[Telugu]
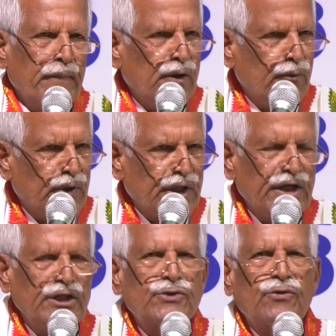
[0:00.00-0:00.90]
మేము
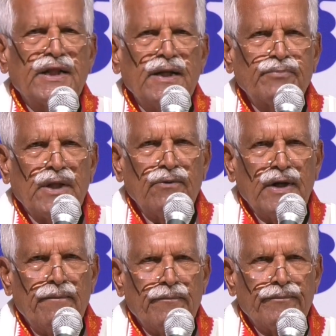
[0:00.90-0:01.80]
మొదటి నుంచి కూడా చెప్తా
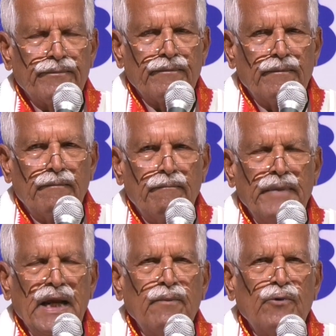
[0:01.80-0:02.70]
ఉన్నాం
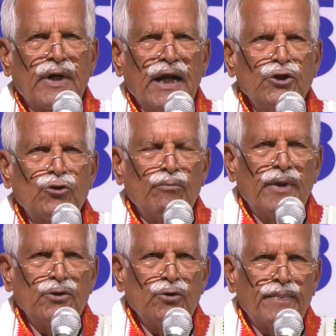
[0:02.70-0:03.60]
మేము రైతు
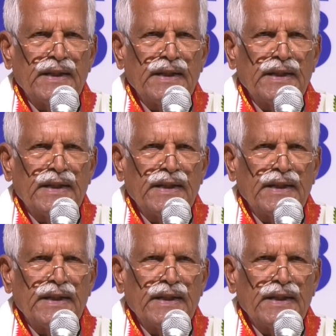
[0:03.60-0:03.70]
బంధు